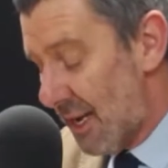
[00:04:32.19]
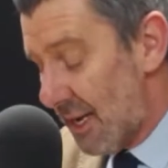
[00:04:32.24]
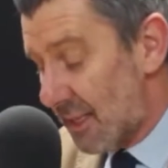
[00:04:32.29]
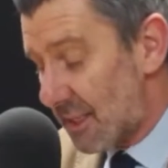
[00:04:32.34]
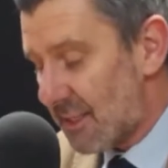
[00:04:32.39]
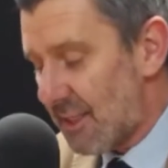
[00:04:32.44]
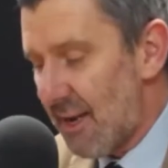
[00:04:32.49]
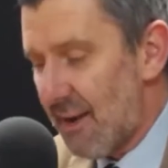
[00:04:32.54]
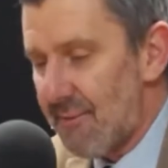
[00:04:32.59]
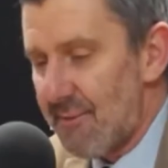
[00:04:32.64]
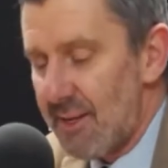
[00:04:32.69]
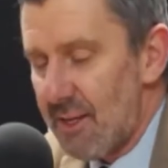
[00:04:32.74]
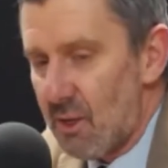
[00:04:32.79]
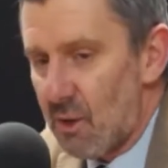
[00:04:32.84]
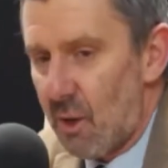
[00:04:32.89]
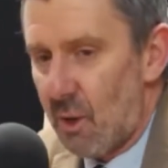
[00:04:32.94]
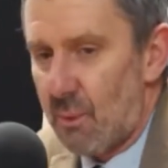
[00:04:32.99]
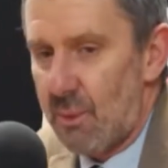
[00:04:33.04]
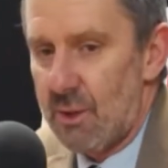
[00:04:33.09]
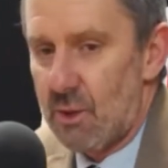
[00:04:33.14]
Se è
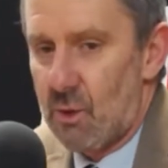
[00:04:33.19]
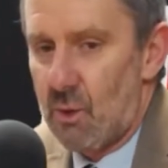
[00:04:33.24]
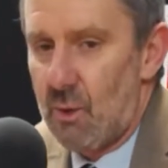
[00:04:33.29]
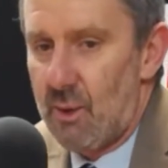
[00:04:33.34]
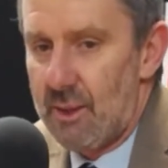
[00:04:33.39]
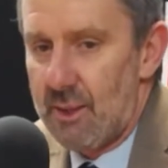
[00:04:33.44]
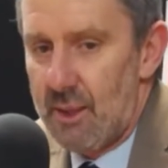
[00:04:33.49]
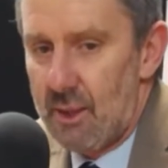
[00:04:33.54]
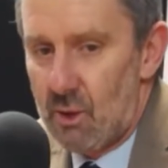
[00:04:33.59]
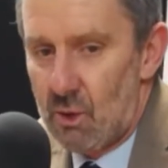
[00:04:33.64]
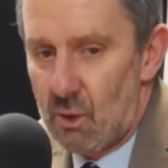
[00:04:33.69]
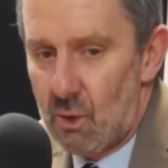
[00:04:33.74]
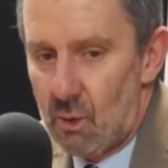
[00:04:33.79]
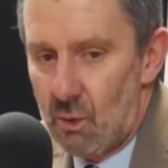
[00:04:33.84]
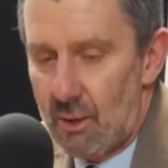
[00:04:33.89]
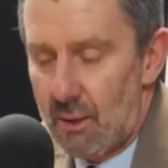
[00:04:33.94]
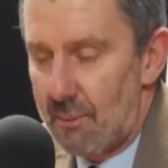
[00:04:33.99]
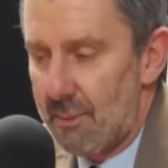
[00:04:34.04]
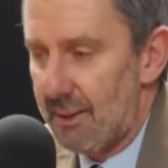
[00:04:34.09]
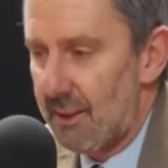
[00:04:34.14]
vero, e questo lo ha detto,
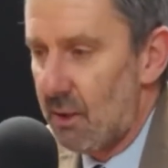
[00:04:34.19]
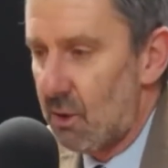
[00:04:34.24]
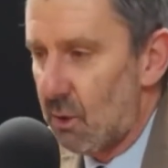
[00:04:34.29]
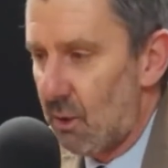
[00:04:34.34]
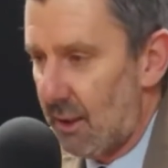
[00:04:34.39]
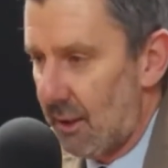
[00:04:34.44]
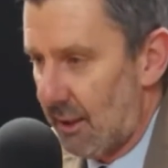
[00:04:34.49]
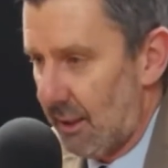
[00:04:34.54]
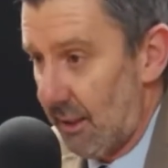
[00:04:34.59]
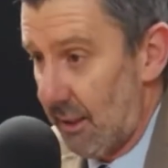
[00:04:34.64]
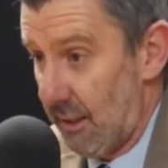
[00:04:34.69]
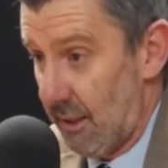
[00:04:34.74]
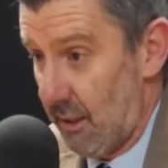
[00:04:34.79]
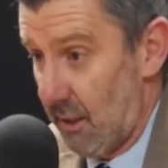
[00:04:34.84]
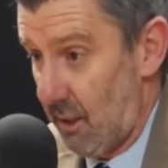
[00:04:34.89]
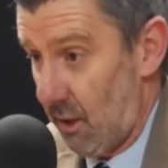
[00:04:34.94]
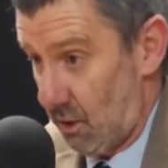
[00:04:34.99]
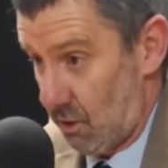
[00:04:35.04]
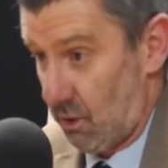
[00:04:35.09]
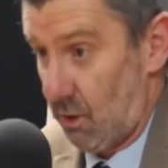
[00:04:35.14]
lo ha ribadito anche il
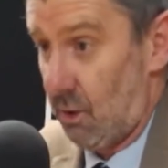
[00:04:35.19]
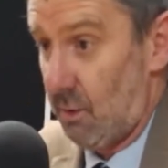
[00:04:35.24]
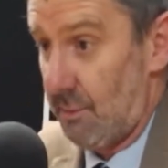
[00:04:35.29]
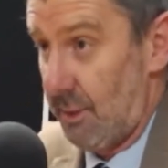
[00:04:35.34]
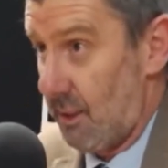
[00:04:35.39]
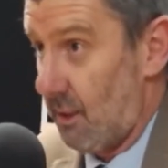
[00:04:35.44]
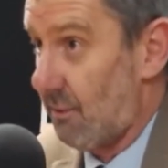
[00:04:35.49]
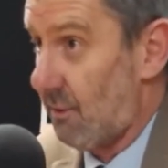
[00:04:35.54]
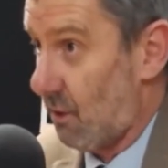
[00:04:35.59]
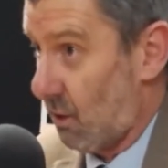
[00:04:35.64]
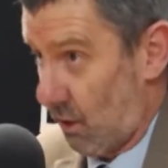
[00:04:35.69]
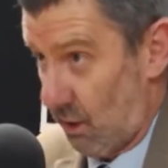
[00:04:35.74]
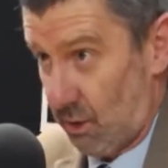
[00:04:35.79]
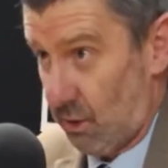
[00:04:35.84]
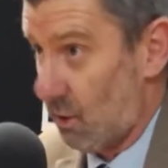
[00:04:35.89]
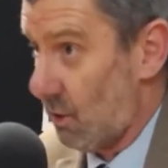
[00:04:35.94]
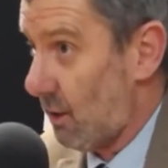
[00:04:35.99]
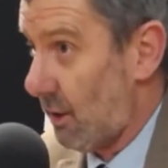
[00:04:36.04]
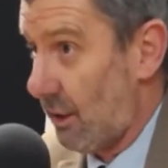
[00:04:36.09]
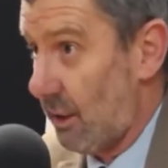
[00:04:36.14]
nostro magnifico
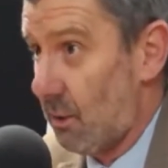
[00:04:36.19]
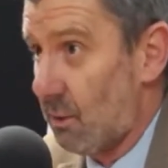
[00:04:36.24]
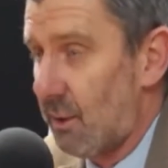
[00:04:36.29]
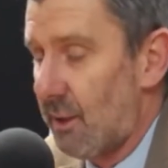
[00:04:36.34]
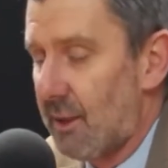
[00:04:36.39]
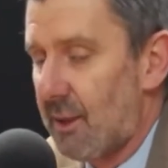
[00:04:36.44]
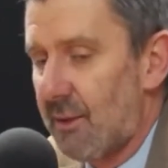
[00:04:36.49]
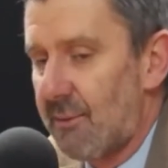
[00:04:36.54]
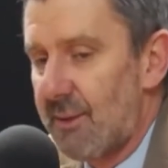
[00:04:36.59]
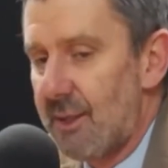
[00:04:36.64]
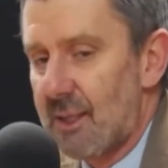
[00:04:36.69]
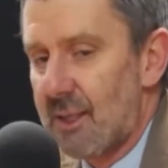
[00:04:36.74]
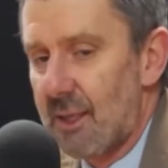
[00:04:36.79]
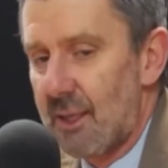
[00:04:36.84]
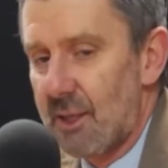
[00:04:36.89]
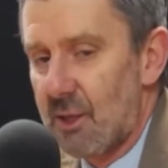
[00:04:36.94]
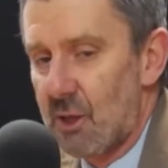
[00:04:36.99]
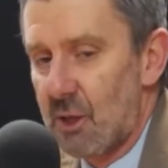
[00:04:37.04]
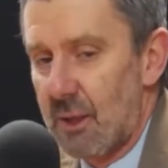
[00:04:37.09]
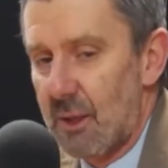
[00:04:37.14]
rettore in un'intervista
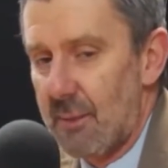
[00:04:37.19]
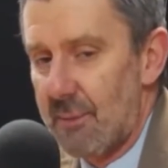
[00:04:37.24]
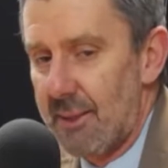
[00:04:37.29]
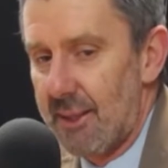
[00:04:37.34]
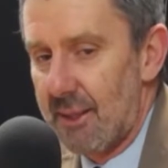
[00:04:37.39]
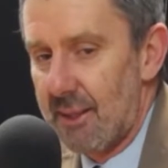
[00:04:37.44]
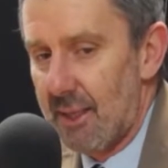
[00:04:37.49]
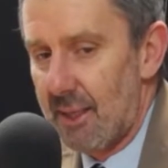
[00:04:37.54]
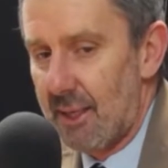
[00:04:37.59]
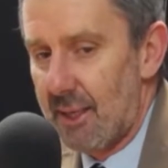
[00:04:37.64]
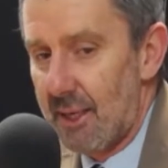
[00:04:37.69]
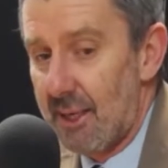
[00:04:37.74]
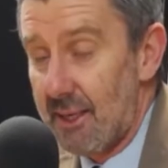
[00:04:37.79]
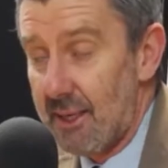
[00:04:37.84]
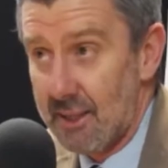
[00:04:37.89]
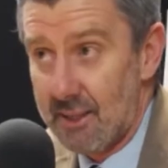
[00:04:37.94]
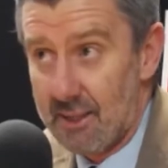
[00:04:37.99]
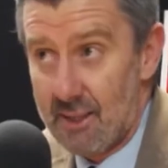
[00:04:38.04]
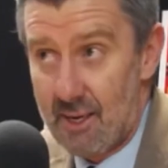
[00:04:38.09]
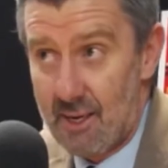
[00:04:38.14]
recentemente, che in
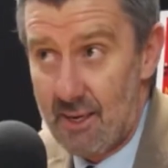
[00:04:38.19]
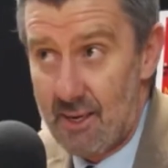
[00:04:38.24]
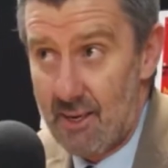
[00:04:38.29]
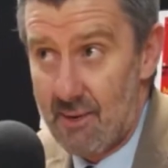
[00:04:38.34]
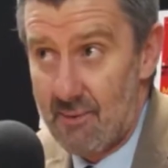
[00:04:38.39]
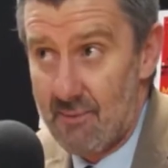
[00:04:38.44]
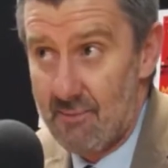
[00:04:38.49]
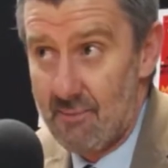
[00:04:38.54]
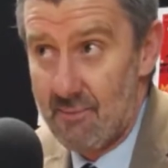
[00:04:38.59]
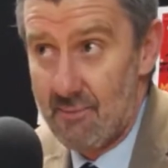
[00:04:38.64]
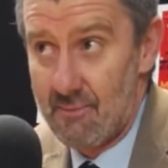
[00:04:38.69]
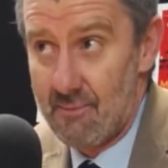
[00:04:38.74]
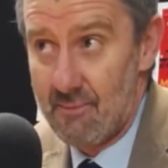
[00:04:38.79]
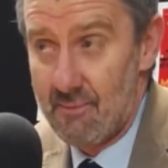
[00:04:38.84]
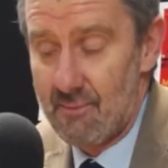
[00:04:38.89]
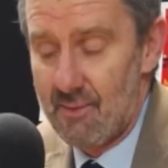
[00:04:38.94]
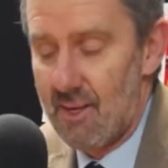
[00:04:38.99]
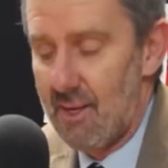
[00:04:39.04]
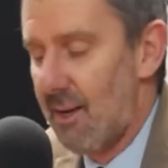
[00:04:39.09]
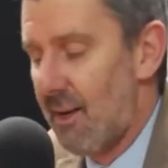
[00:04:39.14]
Italia
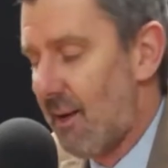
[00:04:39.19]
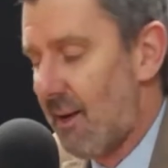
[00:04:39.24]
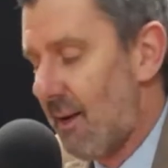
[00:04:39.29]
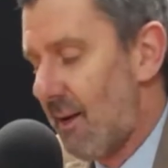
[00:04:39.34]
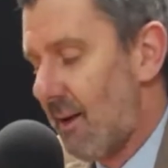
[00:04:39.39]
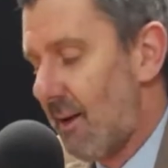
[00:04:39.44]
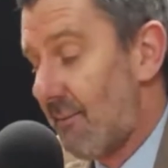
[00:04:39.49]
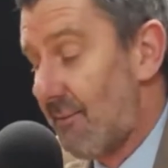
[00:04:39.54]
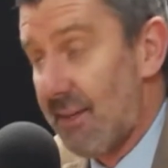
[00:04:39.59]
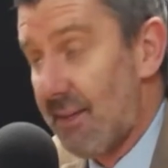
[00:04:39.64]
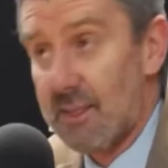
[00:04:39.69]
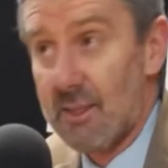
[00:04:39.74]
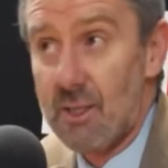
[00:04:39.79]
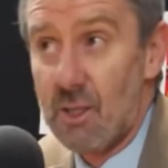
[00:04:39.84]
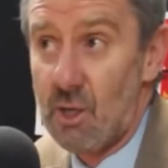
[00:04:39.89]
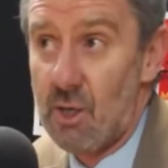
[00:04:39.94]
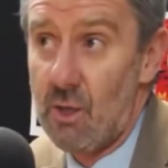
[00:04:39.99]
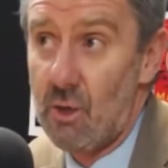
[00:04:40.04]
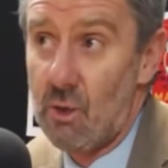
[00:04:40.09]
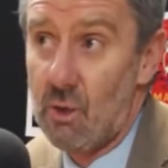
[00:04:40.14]
fatte
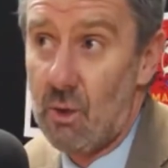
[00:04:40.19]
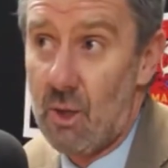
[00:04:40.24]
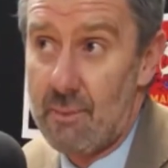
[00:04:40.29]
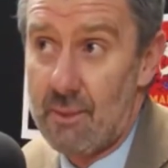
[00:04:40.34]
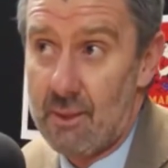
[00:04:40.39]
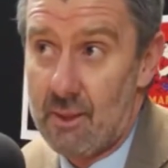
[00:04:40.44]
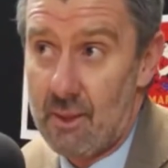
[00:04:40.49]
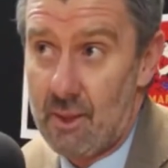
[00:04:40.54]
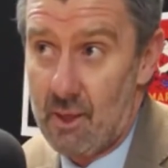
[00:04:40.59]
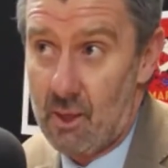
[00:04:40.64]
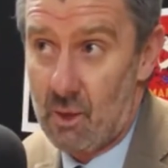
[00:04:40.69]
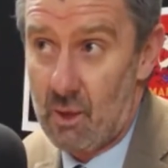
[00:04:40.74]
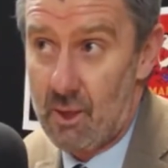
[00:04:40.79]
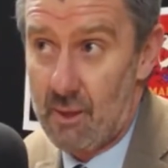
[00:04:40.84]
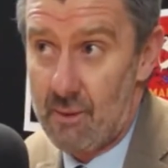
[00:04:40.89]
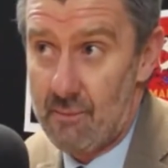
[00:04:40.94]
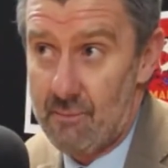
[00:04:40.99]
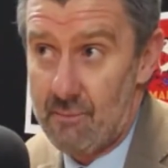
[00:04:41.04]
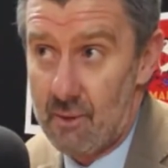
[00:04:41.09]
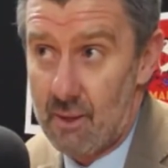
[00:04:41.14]
100 le
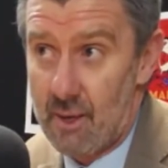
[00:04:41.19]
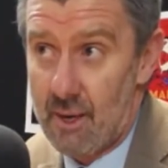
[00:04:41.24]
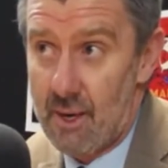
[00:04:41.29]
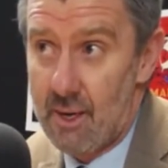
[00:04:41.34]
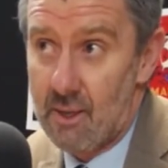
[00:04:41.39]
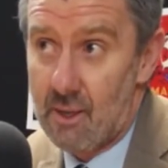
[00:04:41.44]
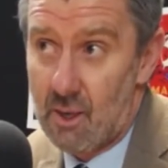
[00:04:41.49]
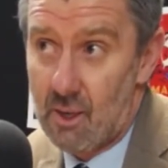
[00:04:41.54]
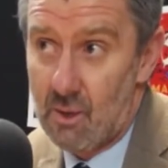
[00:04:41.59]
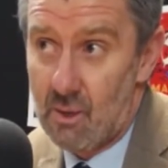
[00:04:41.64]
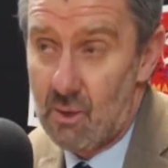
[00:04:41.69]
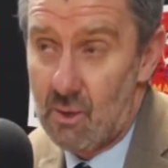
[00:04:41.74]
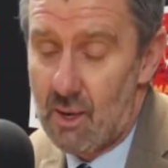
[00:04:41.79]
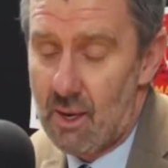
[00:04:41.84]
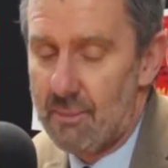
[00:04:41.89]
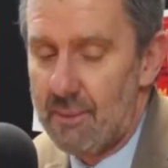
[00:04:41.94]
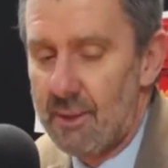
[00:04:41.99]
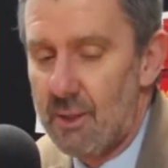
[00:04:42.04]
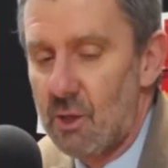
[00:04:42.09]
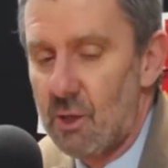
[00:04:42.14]
matricole che entrano
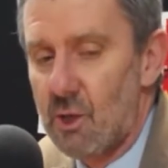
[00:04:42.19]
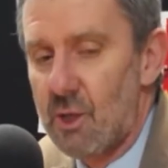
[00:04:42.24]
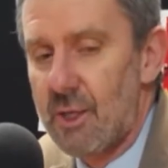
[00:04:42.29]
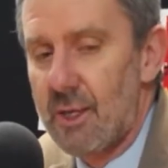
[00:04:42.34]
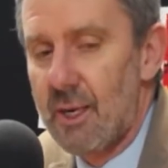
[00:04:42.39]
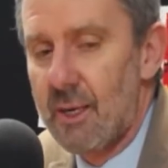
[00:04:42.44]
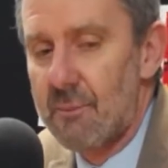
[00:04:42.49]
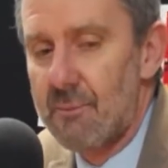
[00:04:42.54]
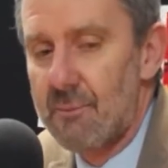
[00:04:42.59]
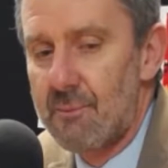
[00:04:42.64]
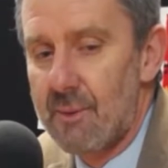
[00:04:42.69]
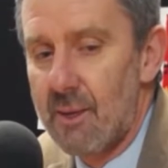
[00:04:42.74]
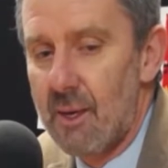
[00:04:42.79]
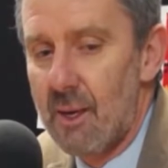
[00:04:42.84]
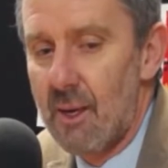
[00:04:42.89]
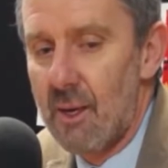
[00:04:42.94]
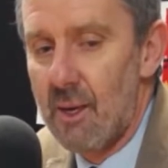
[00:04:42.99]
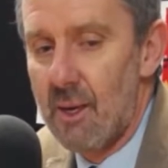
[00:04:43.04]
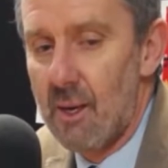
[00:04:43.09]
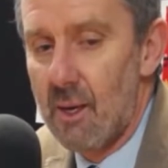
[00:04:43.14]
a medicina,
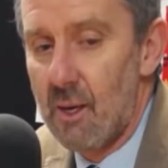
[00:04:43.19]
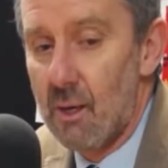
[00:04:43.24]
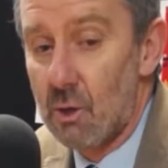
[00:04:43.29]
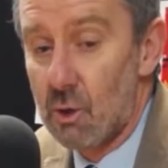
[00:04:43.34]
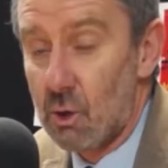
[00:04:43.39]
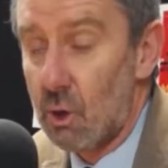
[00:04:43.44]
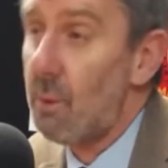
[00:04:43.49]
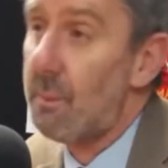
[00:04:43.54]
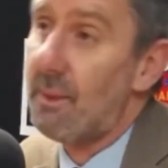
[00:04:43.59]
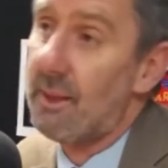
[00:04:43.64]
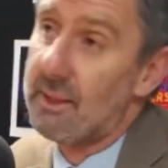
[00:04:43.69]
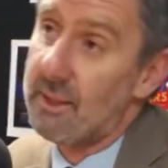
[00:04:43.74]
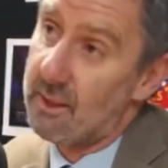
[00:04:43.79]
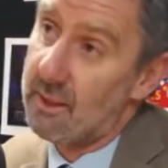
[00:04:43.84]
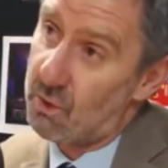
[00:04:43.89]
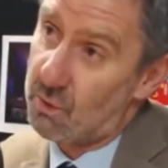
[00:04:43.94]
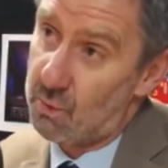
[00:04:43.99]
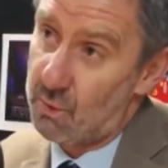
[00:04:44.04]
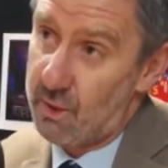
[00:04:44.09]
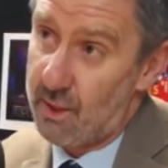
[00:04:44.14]
solo per
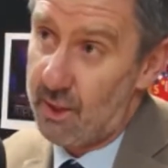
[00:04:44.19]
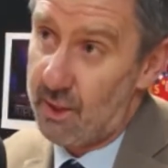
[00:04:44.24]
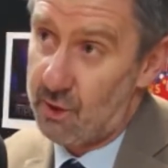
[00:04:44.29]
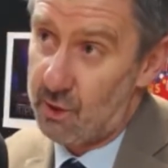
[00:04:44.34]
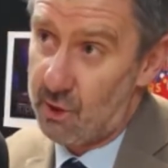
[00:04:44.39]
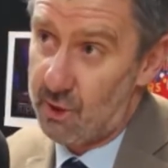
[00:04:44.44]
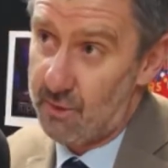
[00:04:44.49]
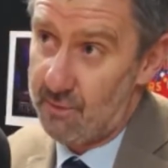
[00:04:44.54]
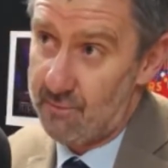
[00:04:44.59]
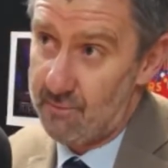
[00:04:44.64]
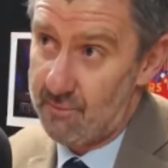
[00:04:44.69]
7 su 10